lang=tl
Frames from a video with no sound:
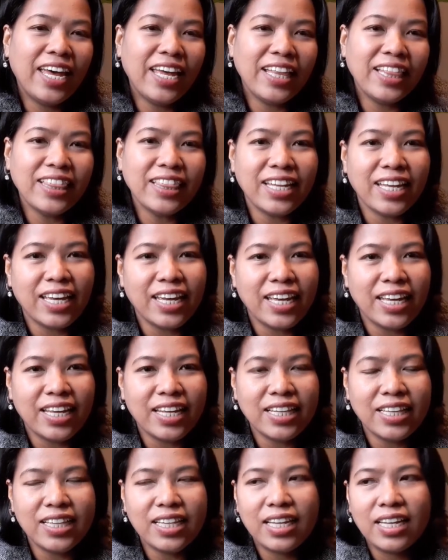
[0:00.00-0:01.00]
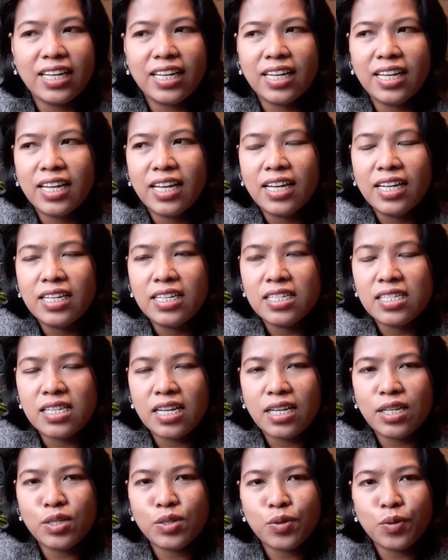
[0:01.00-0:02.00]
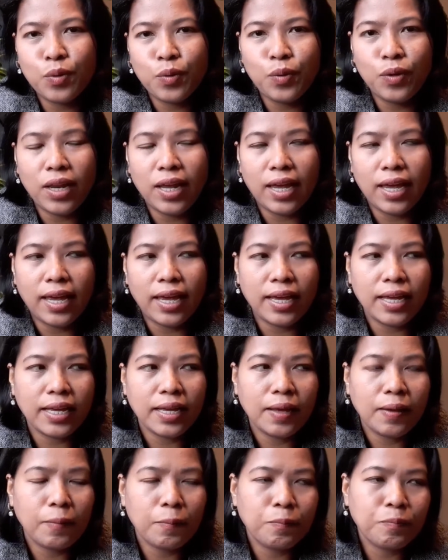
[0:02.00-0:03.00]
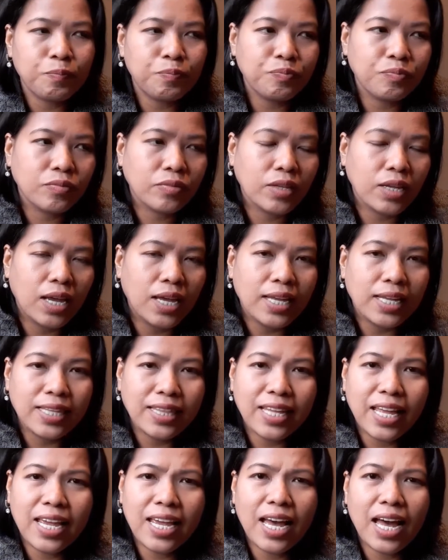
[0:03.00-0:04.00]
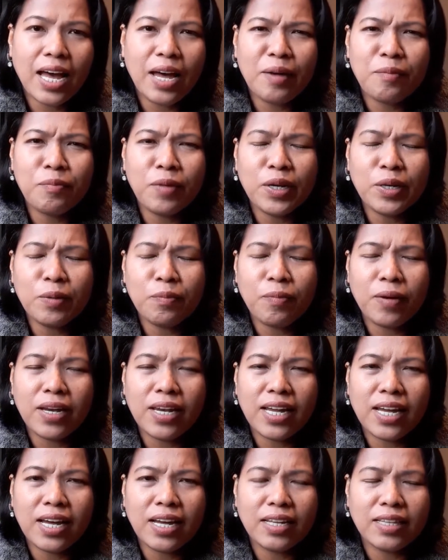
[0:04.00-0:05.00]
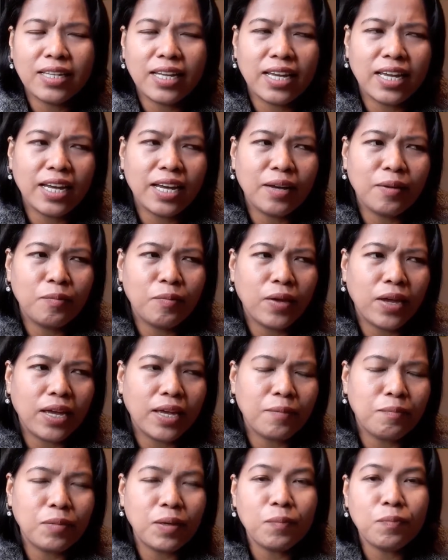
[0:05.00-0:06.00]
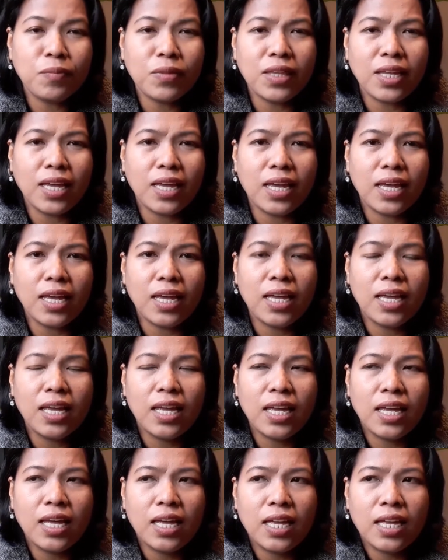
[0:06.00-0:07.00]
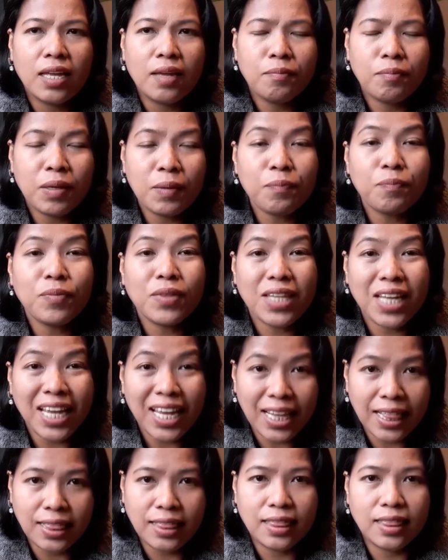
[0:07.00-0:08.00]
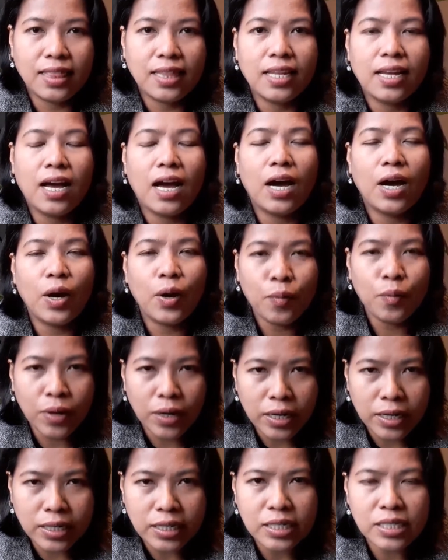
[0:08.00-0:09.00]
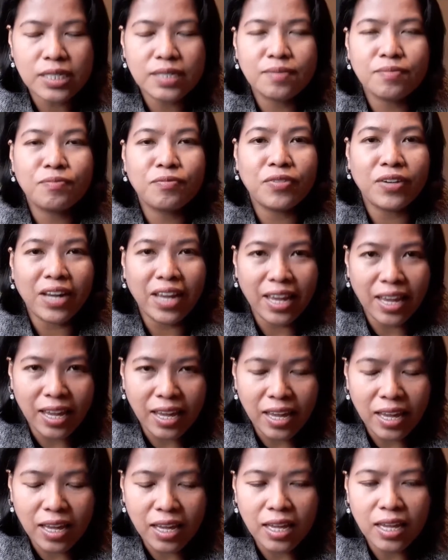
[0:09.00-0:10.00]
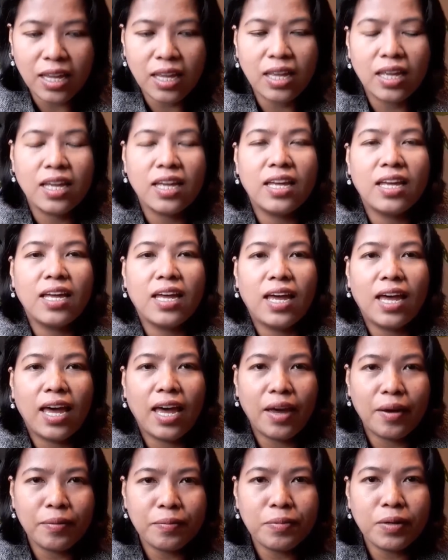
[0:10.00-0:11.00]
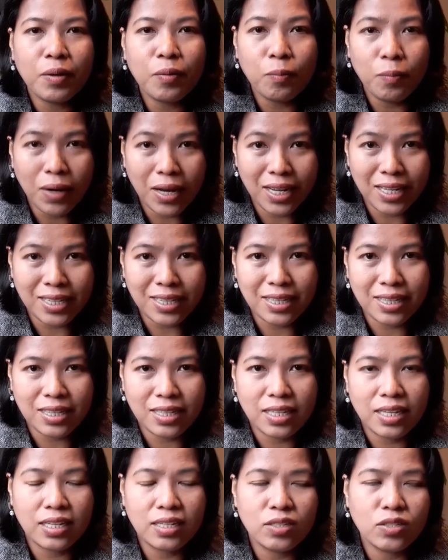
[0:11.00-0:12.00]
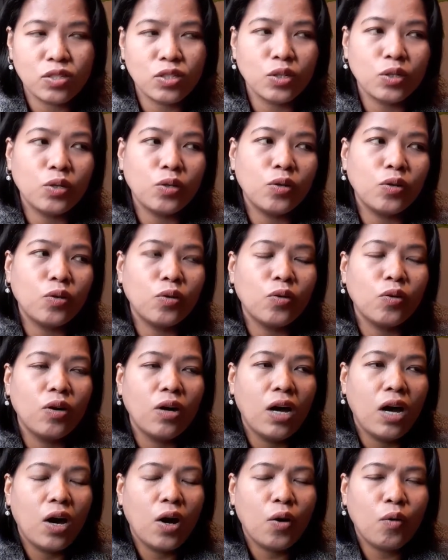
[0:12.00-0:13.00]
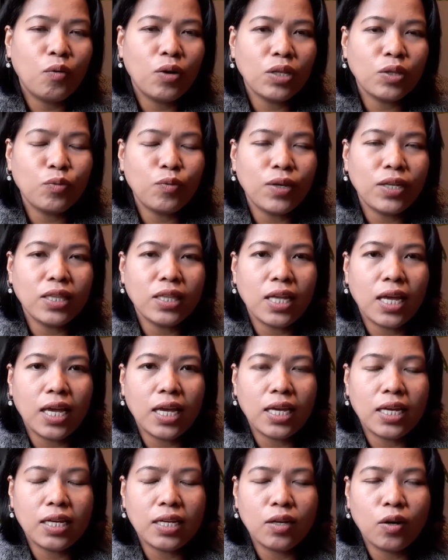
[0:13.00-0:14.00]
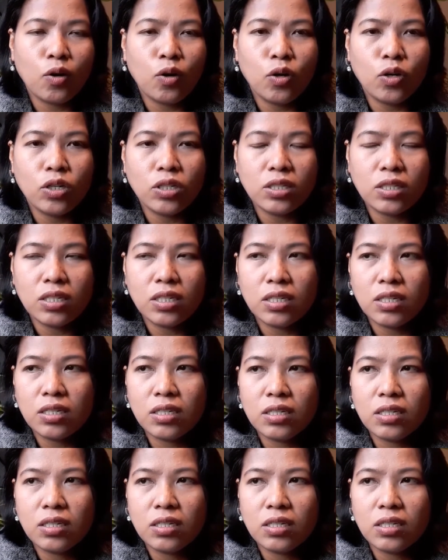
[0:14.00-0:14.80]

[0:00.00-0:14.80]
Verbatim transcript: and then, sa schooling, they have, ano pala, they have a 50, 15 hours free every month. So, what we take on,